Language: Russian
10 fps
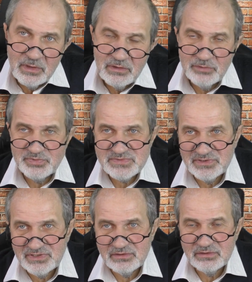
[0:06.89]
Я
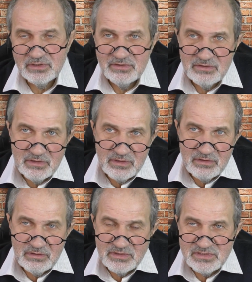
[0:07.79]
посмотрел
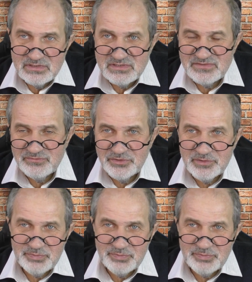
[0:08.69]
свой